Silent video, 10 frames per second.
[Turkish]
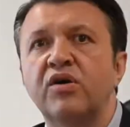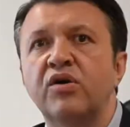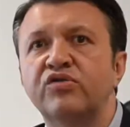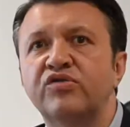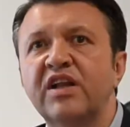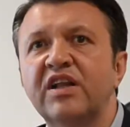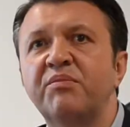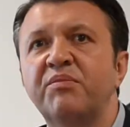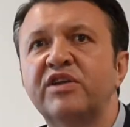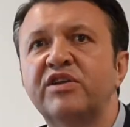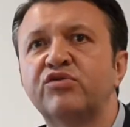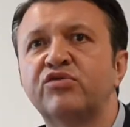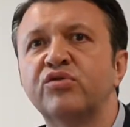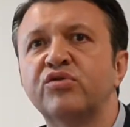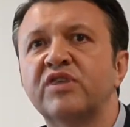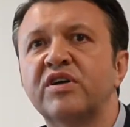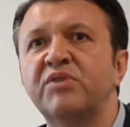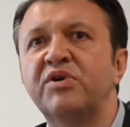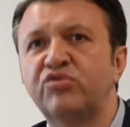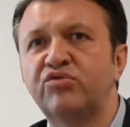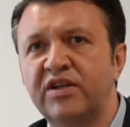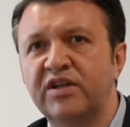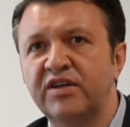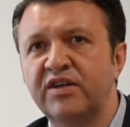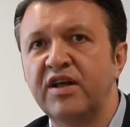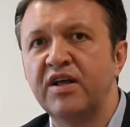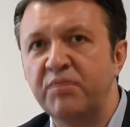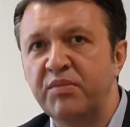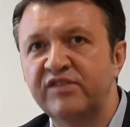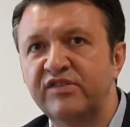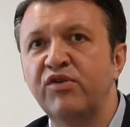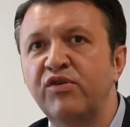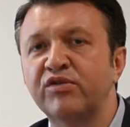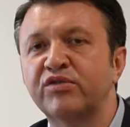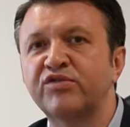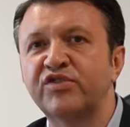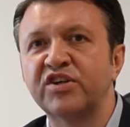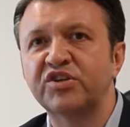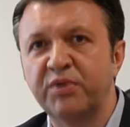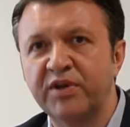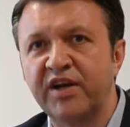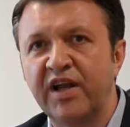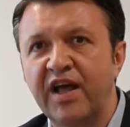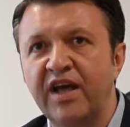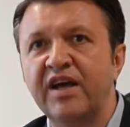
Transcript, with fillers: Özellikle BTSO'nun sayın meclis üyelerinin benzer inovatif ile